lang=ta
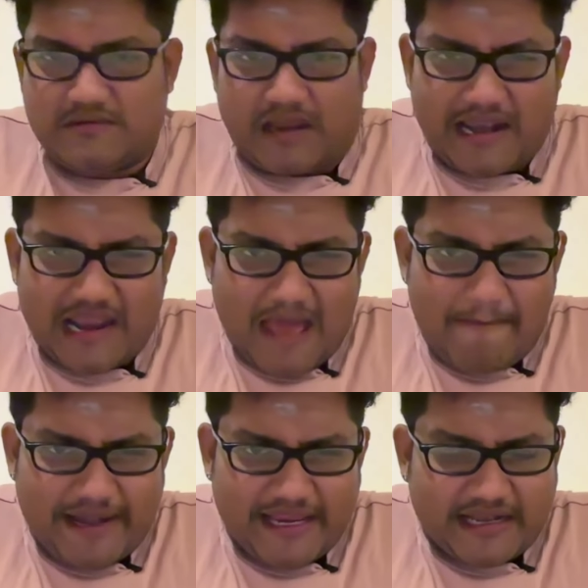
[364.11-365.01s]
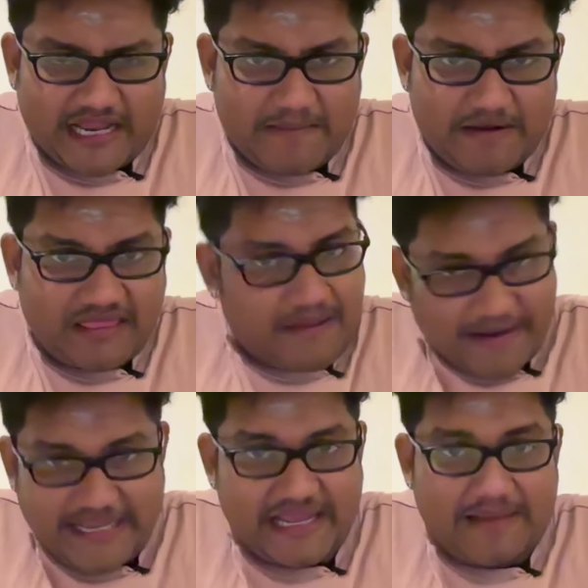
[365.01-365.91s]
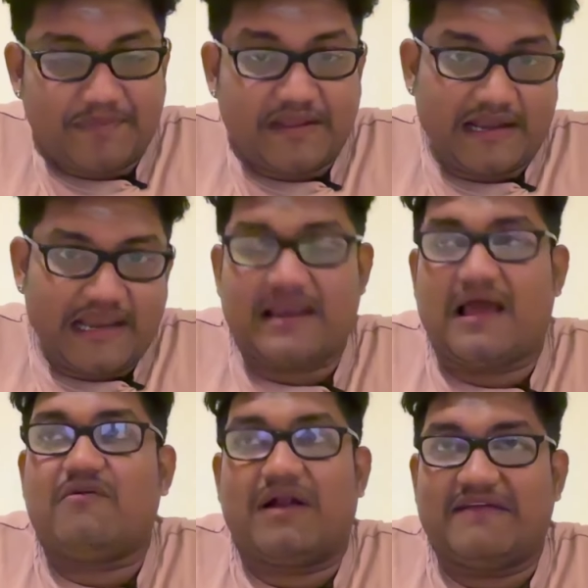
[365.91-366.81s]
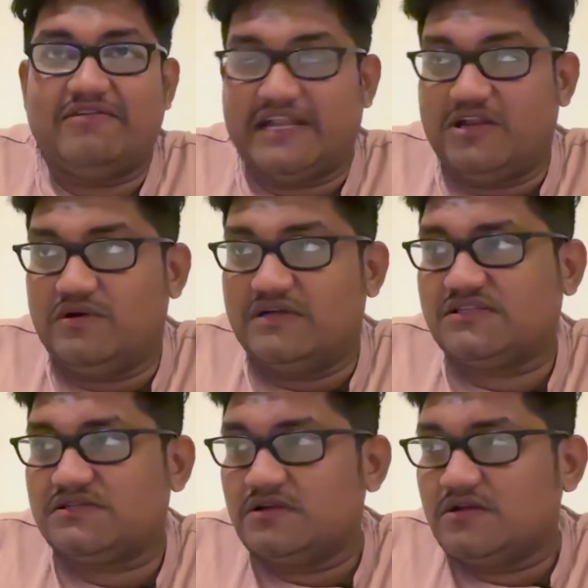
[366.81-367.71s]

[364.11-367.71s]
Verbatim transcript: நல்லா படிக்க டைம் இருந்தா படிங்க இல்லைன்னா வாட் ஐ வில் டெல் யூஸ்